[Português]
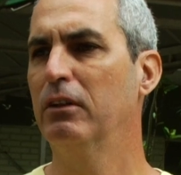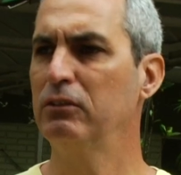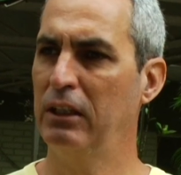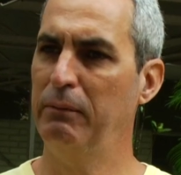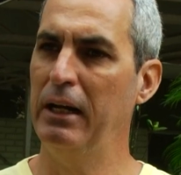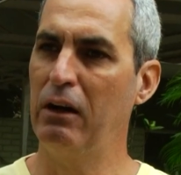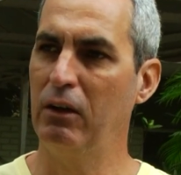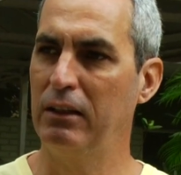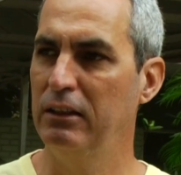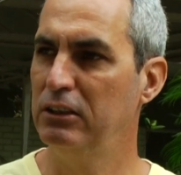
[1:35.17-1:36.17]
Vamos trabalhar com
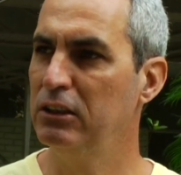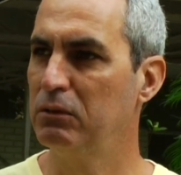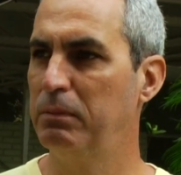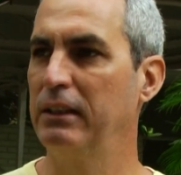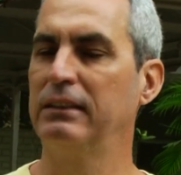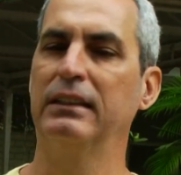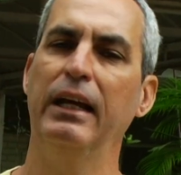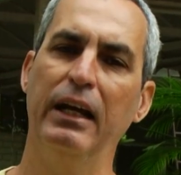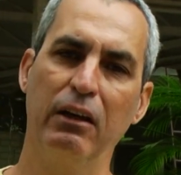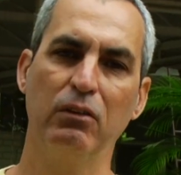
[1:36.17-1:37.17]
atletismo para
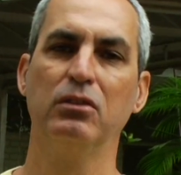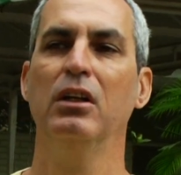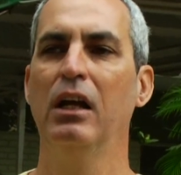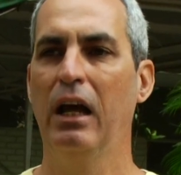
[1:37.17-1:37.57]
cegos,